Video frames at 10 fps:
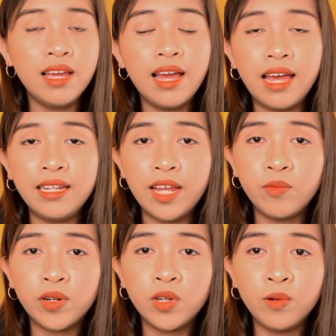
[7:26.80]
And
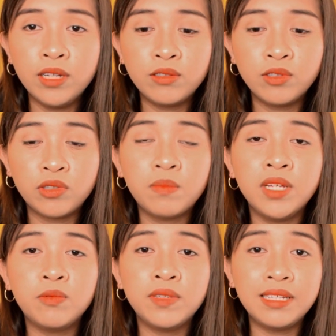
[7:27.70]
then we're going to strum
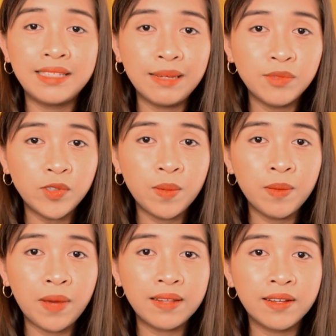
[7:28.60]
it with the same
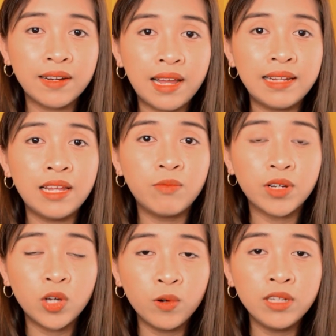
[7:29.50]
strumming pattern and then
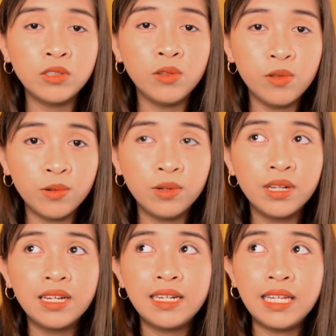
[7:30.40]
we're going to do
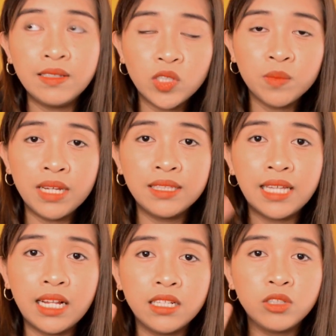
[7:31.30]
the
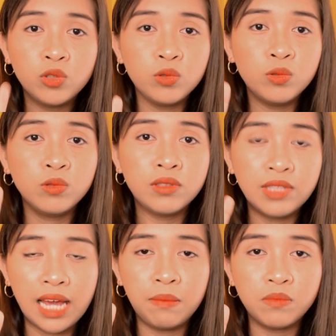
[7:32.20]
instrumental two
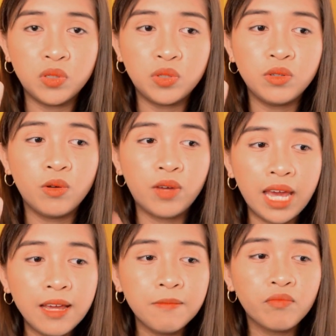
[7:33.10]
times. Okay?